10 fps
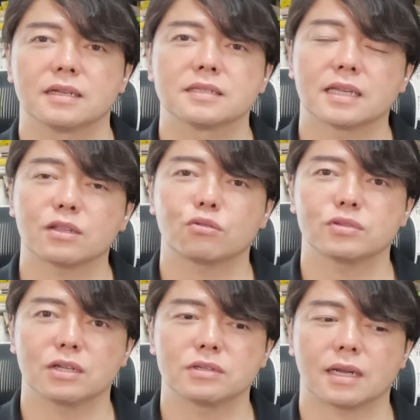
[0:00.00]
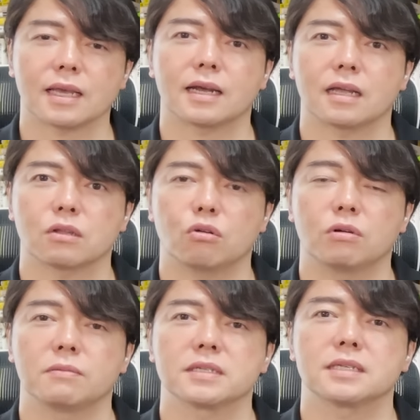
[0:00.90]
殺到してるんじゃないかなと
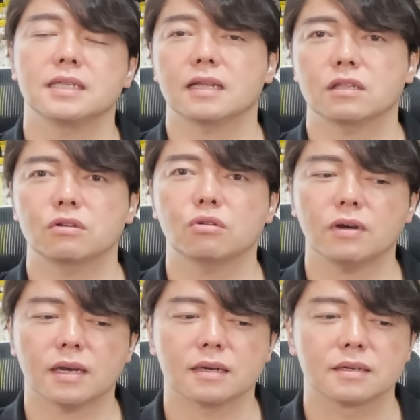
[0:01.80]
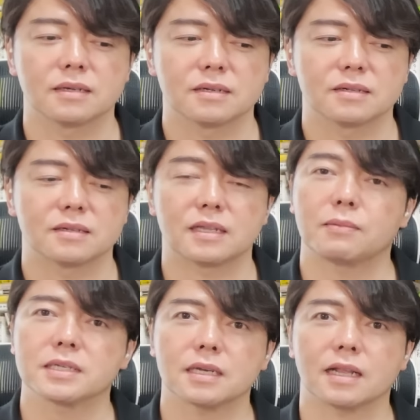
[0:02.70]
思います。避難っていうのは、
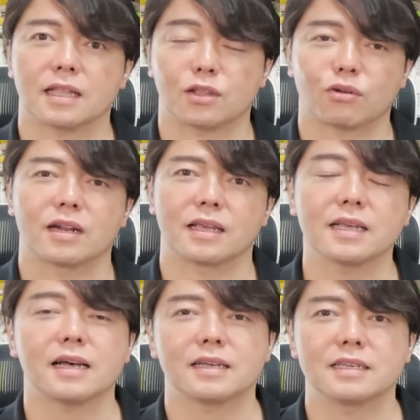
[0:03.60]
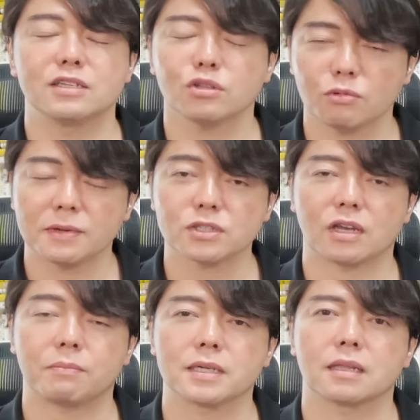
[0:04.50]
騙されたとかね、いや、いるとすよ、
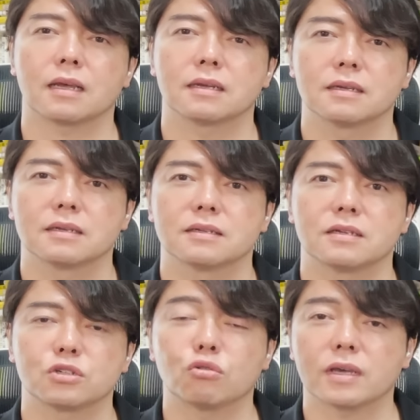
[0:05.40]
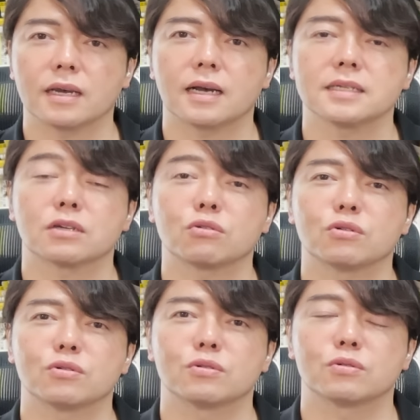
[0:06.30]
やっぱりね。証券会社
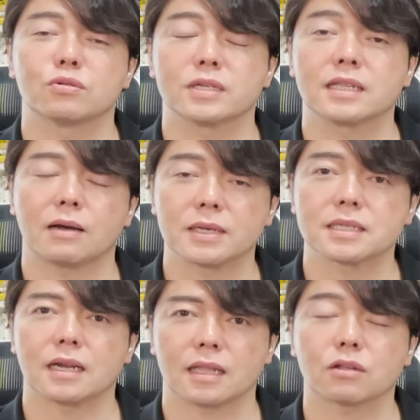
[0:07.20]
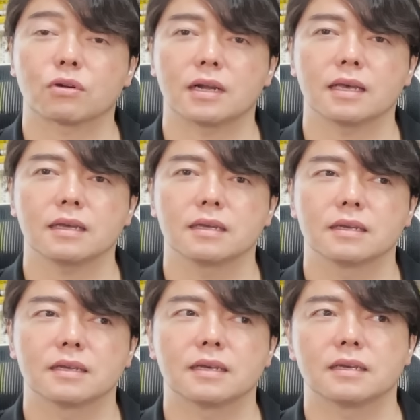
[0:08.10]
のに騙されたとかね、
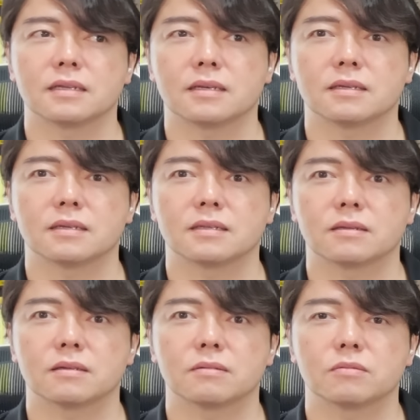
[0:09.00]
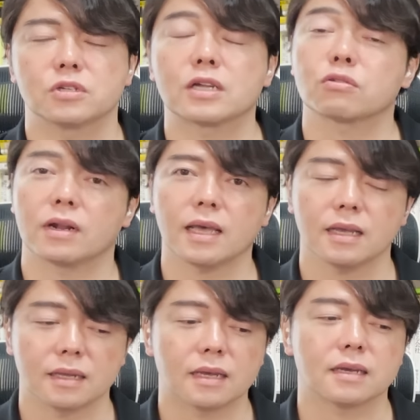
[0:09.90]
えー、あとはね、
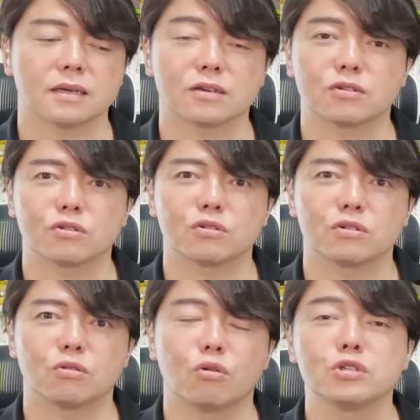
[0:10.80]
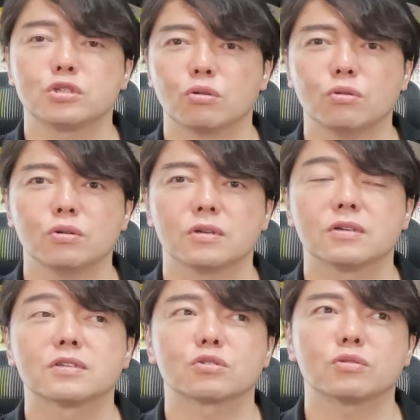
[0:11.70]
えー、お衣装、
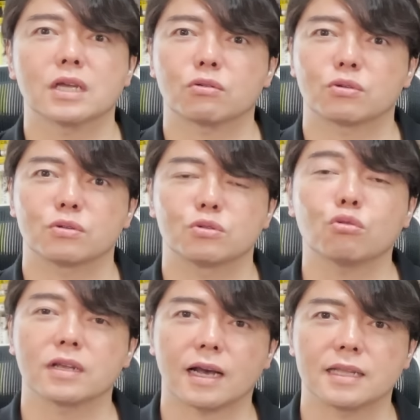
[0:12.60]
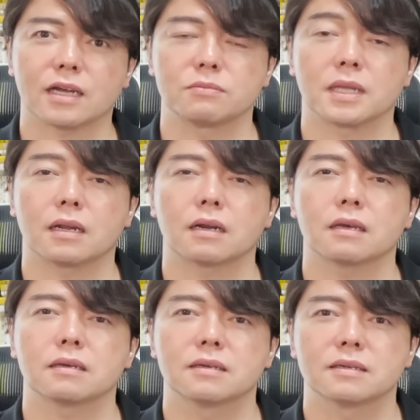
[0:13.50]
そんなのどこに書いてあるみたいなね、
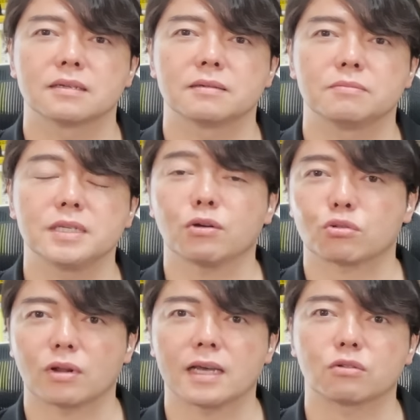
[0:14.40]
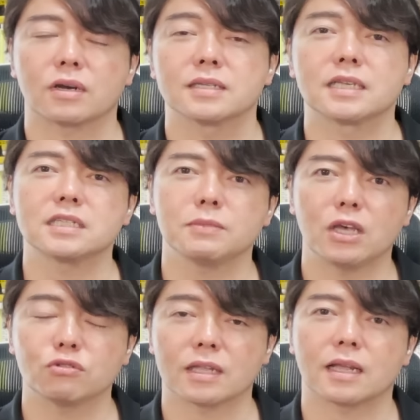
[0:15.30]
見たことないとか、説
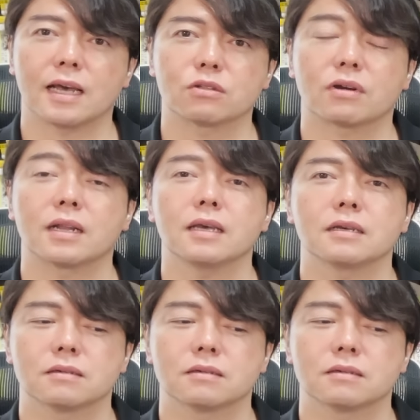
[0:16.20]
明受けてないとかね。